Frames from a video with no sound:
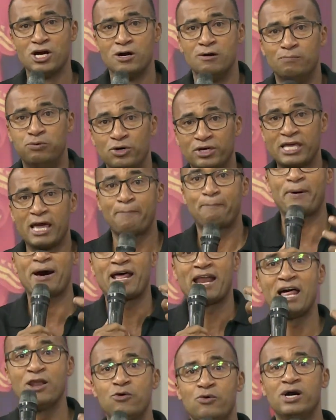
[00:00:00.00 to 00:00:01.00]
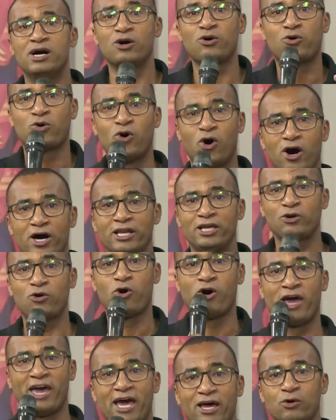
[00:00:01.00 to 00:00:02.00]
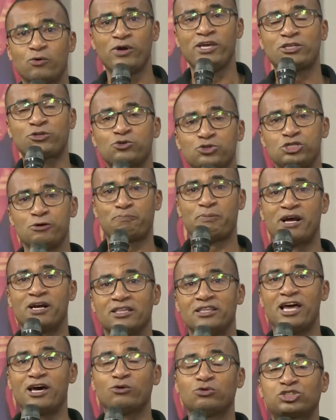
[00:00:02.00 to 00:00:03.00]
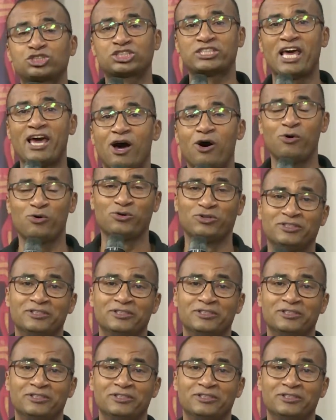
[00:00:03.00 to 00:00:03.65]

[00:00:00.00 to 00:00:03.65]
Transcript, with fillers: Por que parar no rancor e correr o risco de perder o céu?